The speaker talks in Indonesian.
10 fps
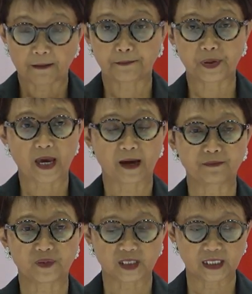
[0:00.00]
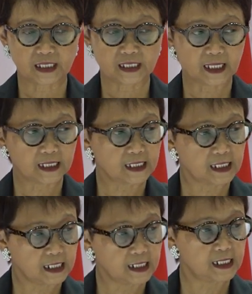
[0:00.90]
PMC dengan
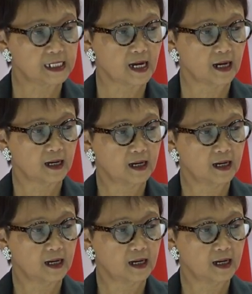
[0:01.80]
India,